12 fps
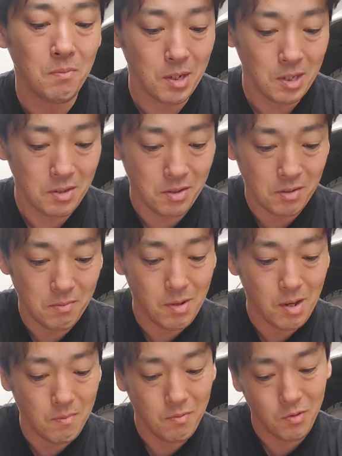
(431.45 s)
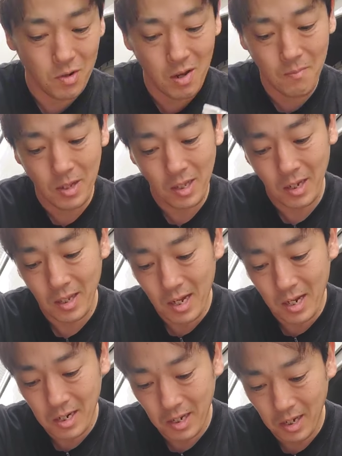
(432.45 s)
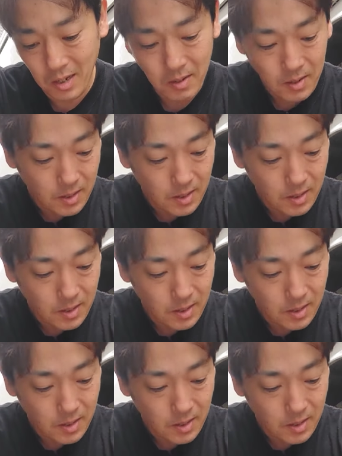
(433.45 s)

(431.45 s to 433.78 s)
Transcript: ます。まあ、これはまた何かで